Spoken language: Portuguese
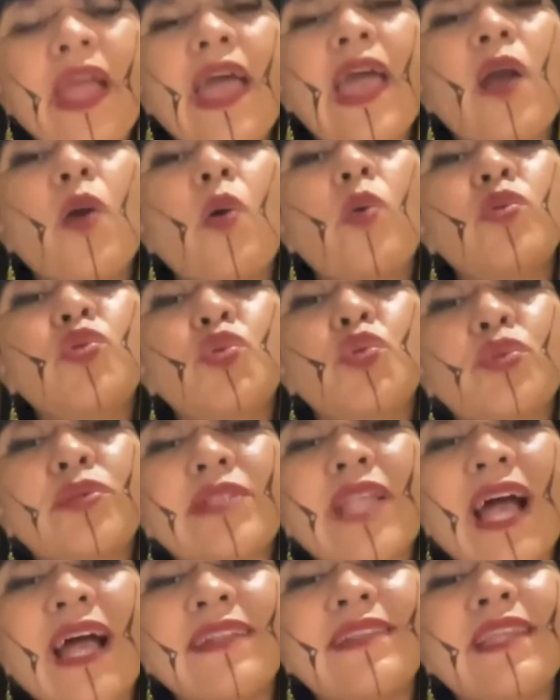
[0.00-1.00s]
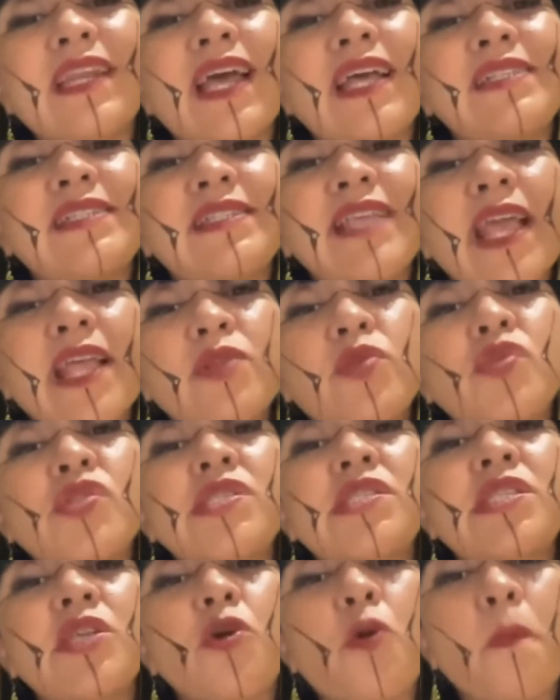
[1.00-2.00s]
é consultar
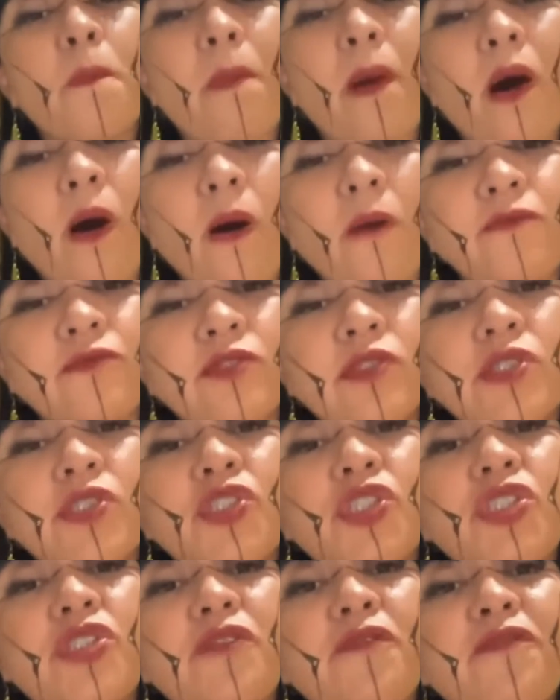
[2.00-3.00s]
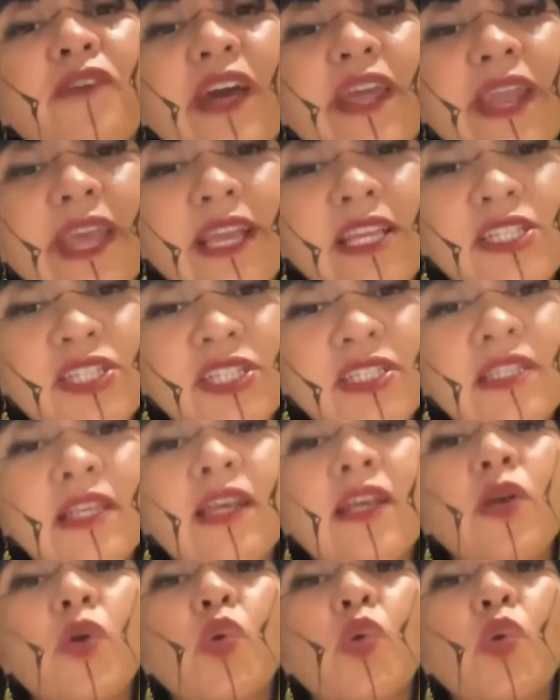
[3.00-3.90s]
305 povos de diferentes